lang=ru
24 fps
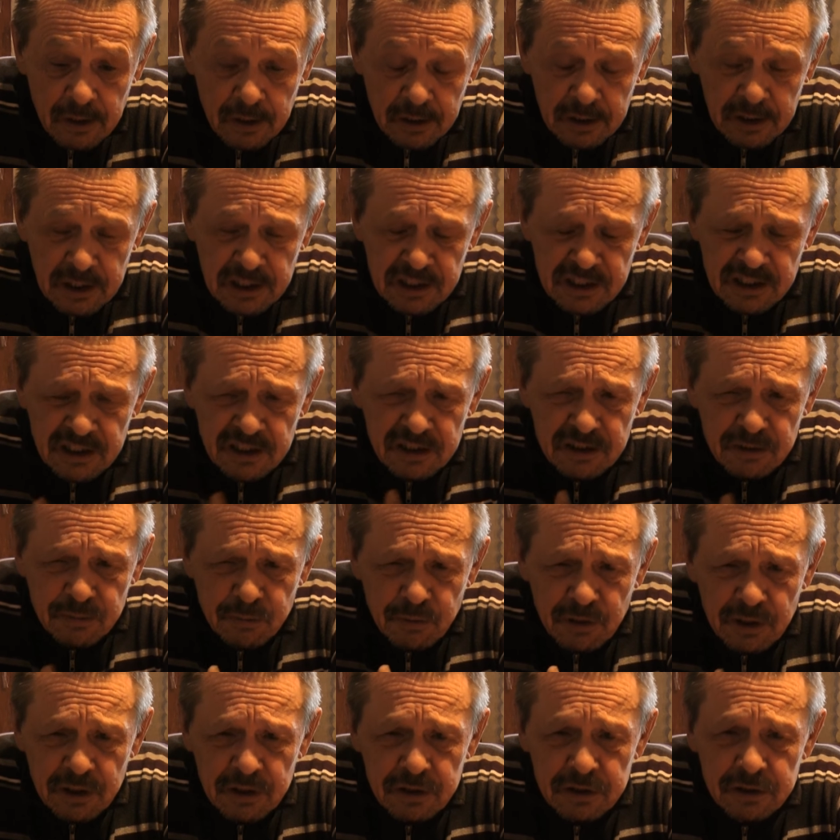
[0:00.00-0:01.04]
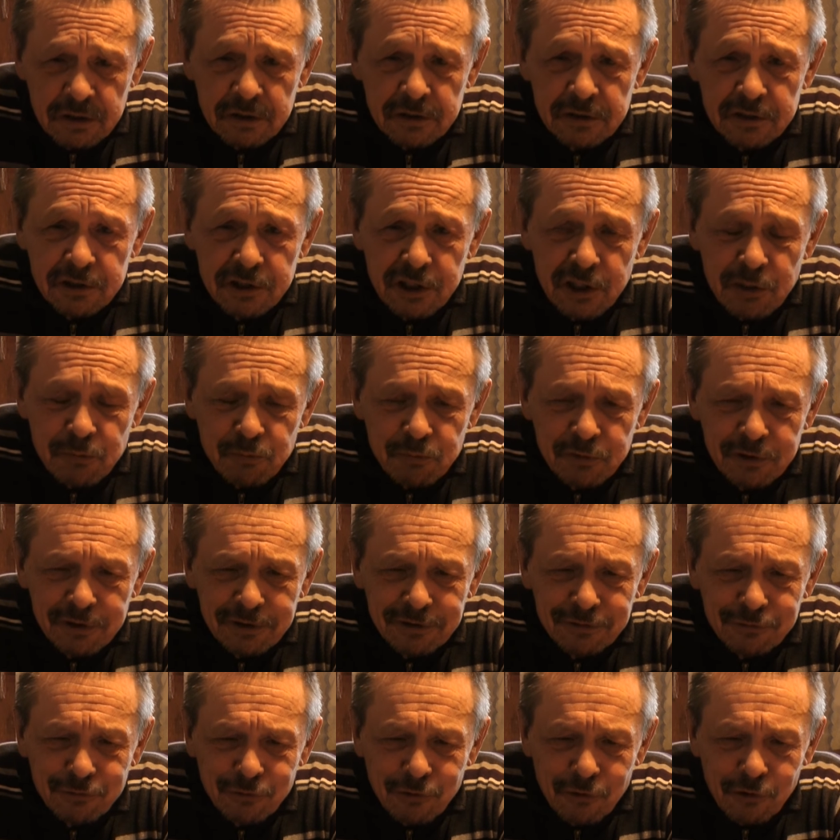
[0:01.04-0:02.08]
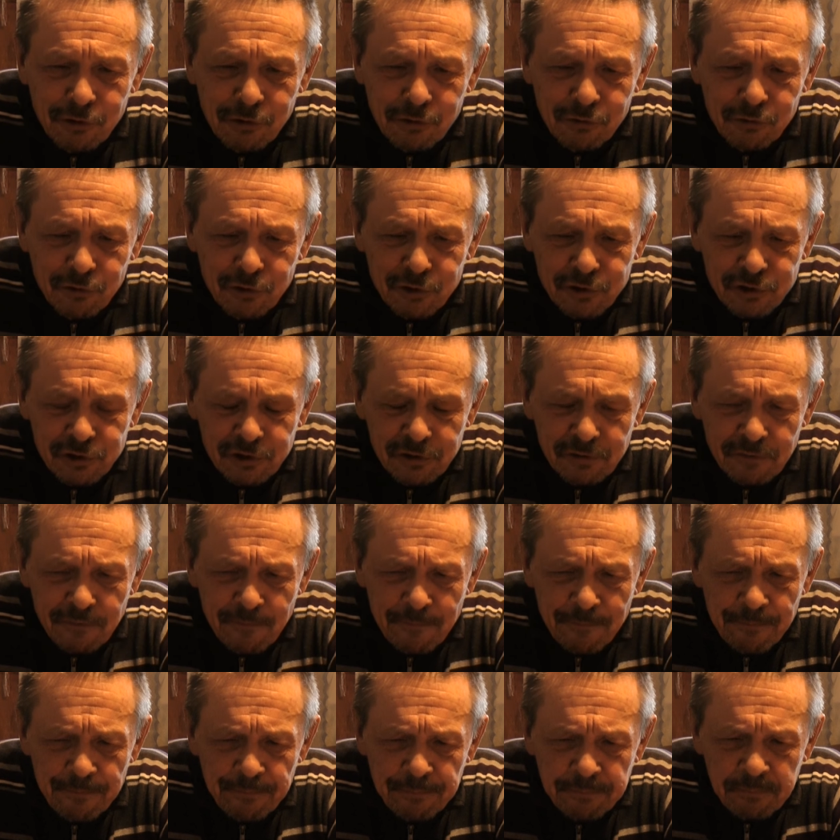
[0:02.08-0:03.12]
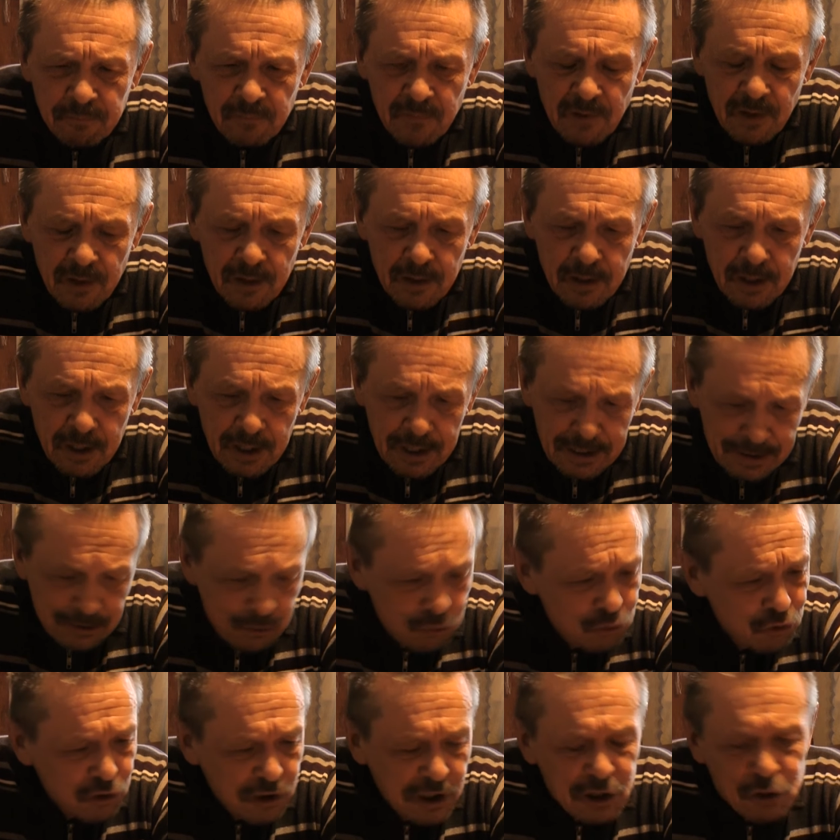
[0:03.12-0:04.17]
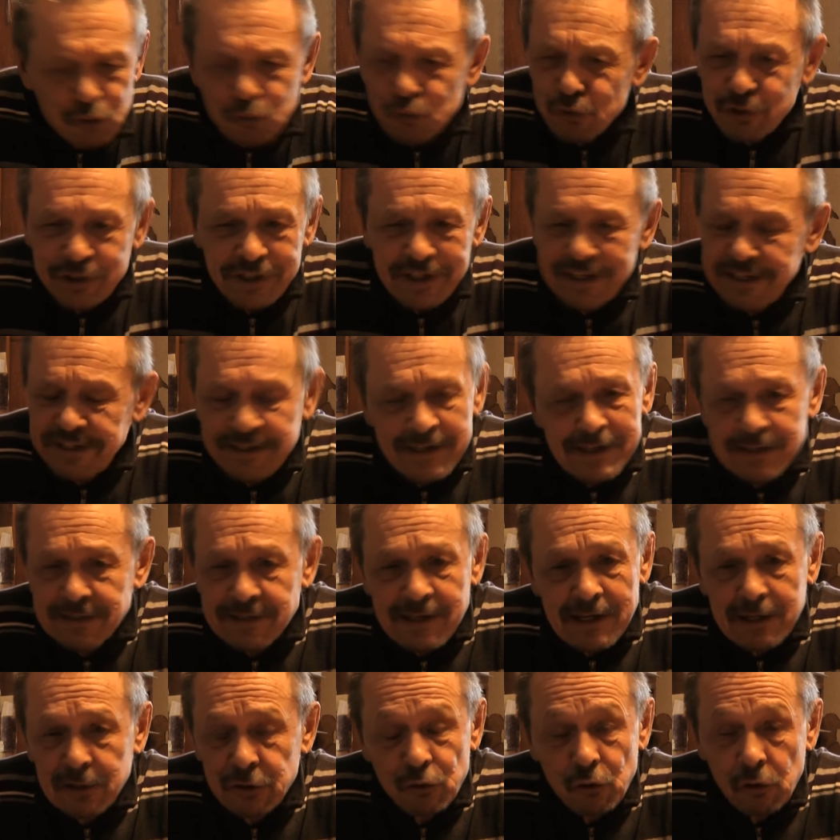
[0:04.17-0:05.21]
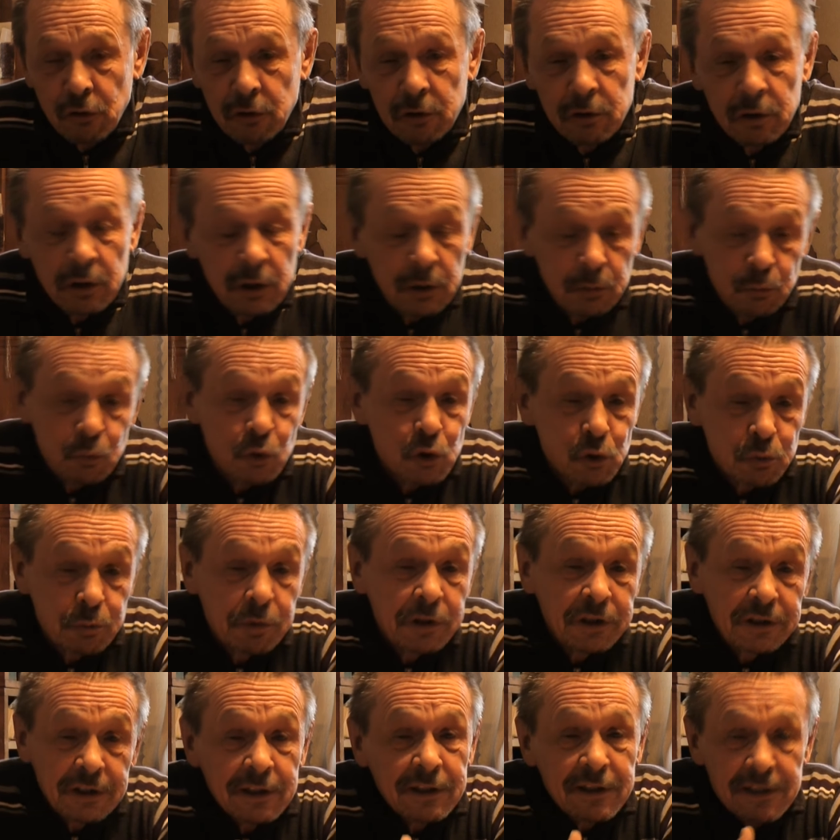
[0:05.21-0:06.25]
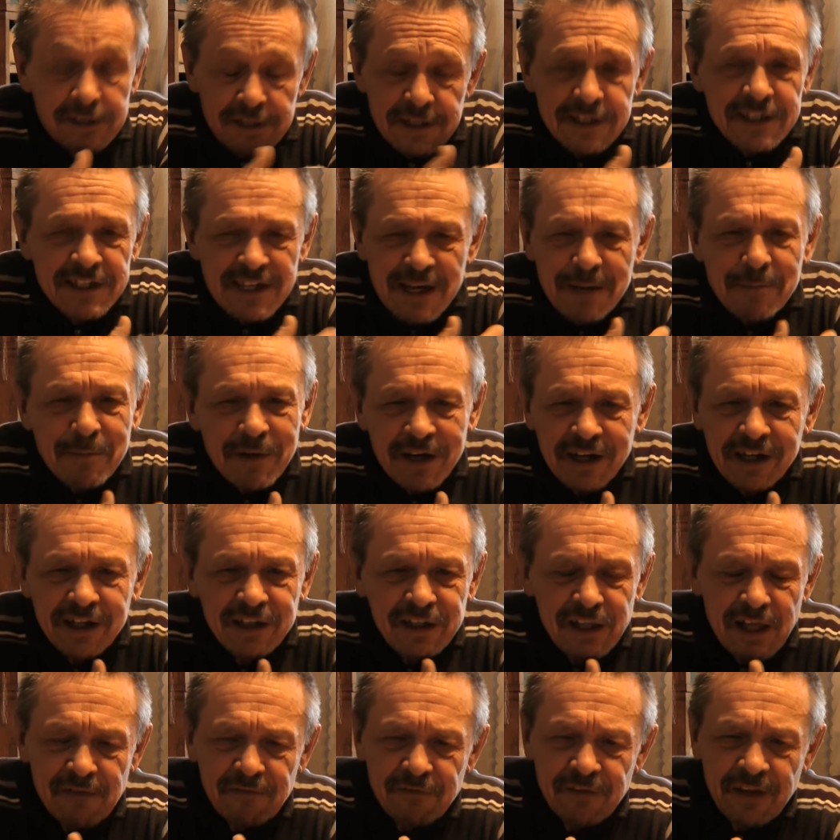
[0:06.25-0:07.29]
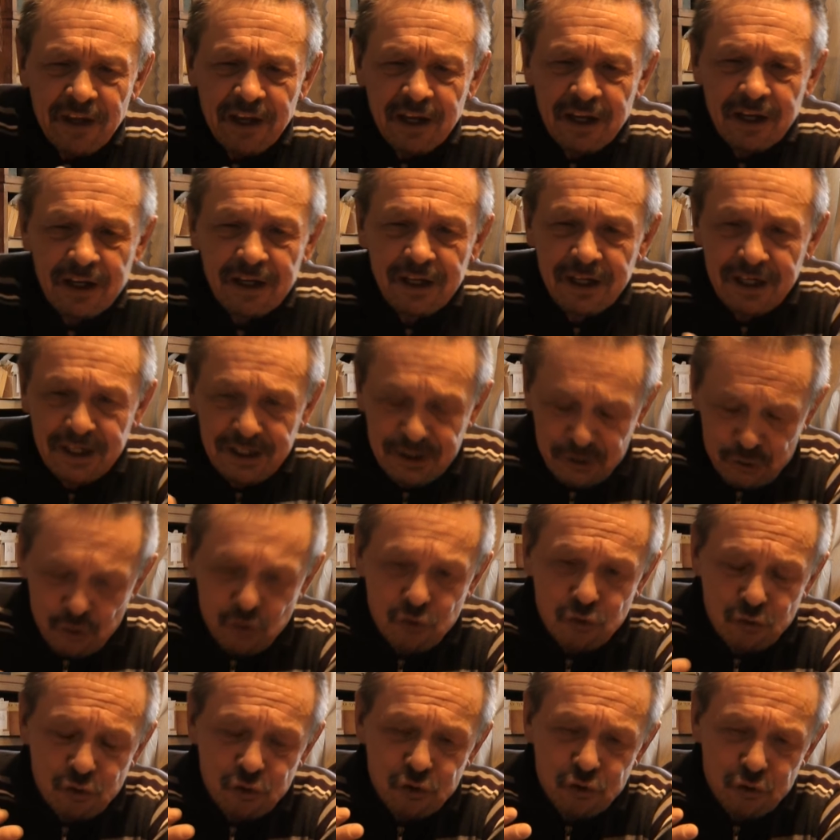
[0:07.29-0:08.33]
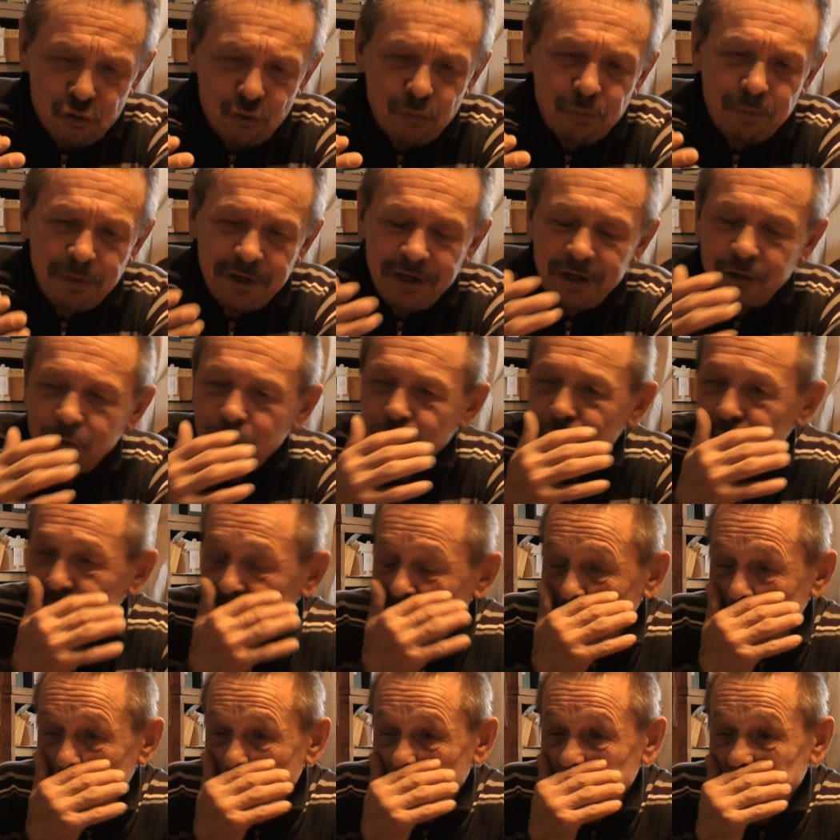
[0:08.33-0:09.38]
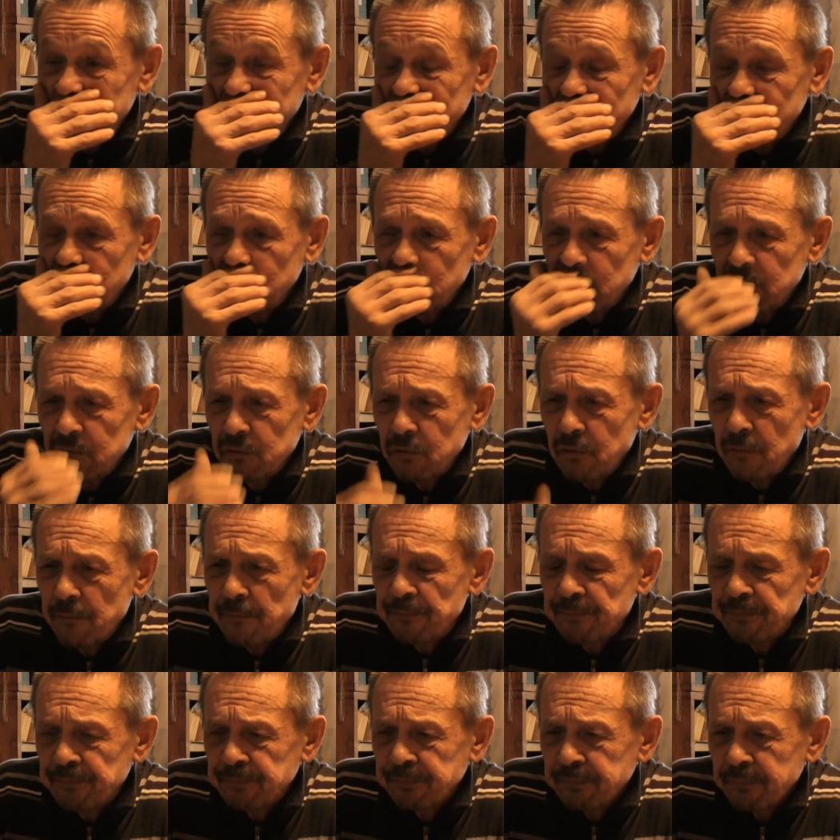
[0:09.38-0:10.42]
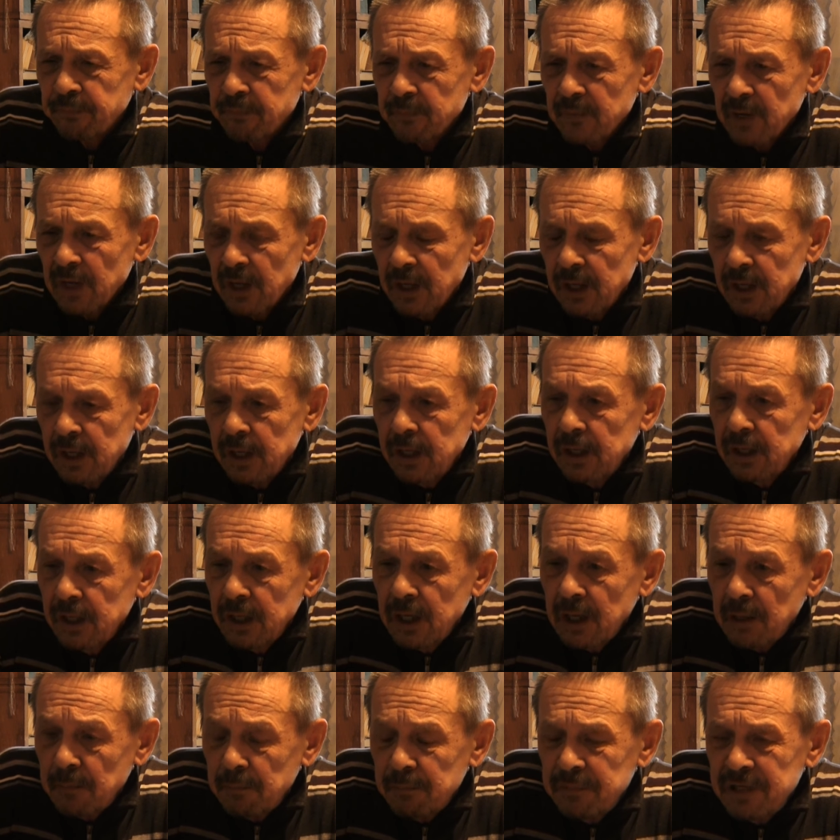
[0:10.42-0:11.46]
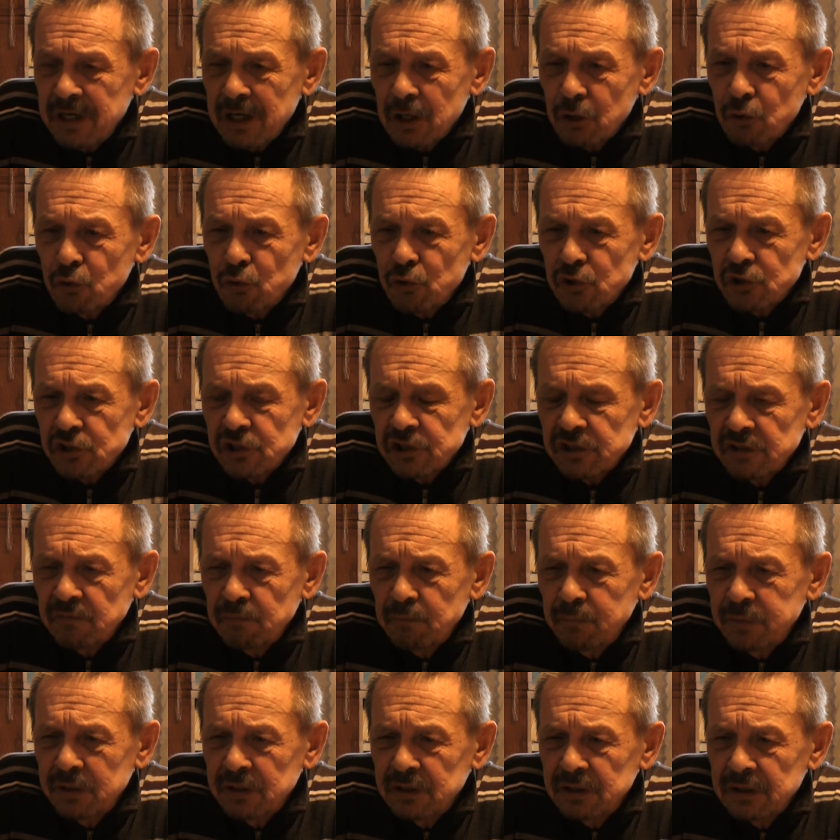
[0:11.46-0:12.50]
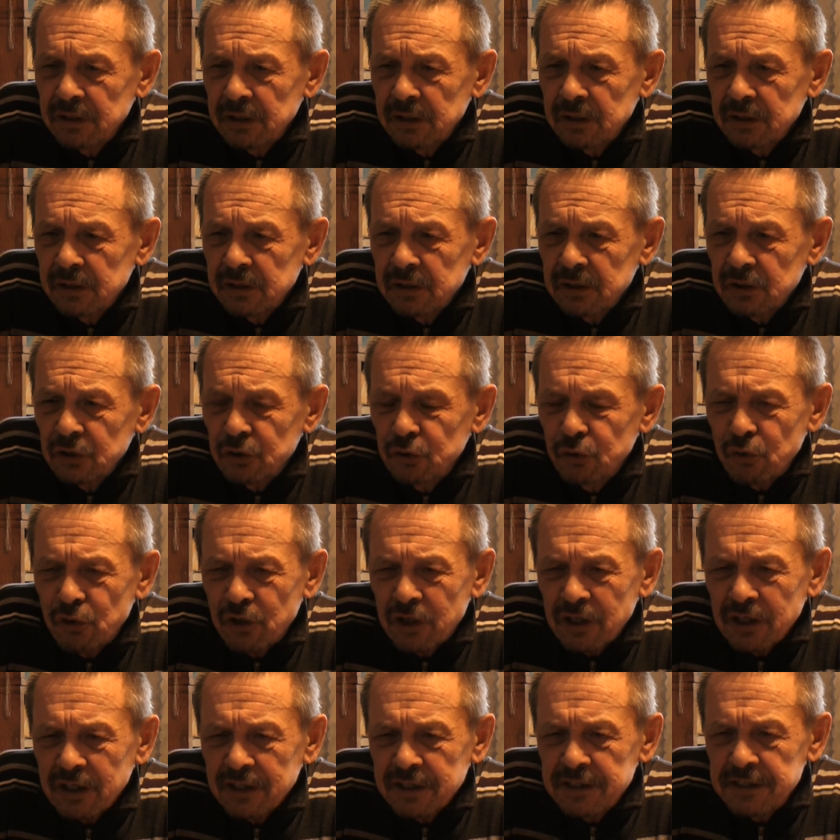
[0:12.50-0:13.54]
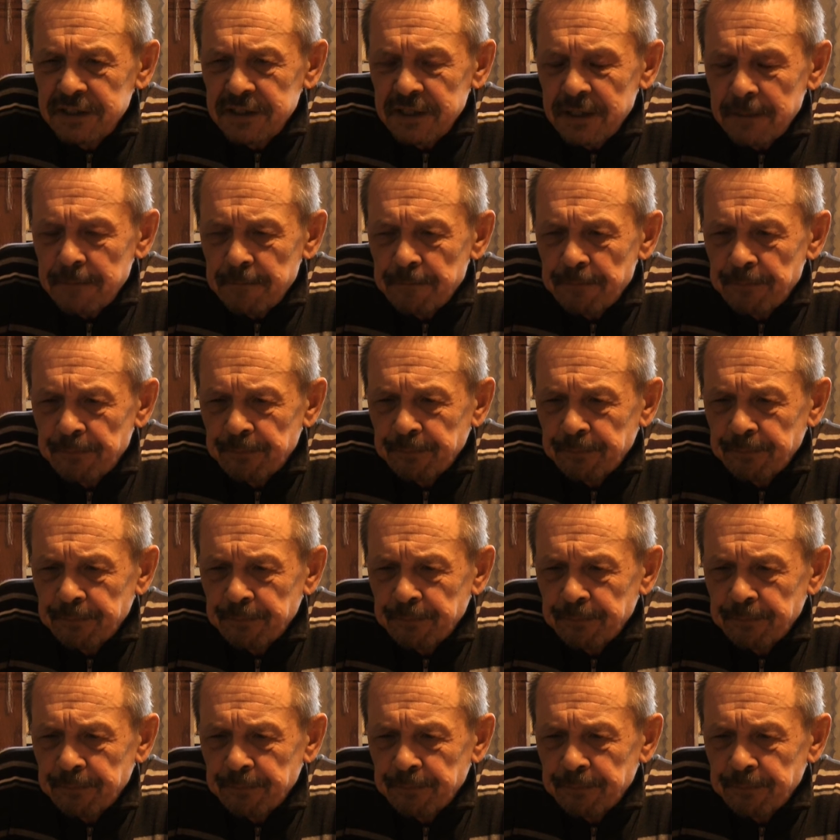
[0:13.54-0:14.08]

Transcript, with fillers: Если спросить, чем мне дорог Кожнов, ну скажу сейчас одно, может быть это не самое главное, но то, что приходит мне в голову. Мне Кожнов был дорог тем,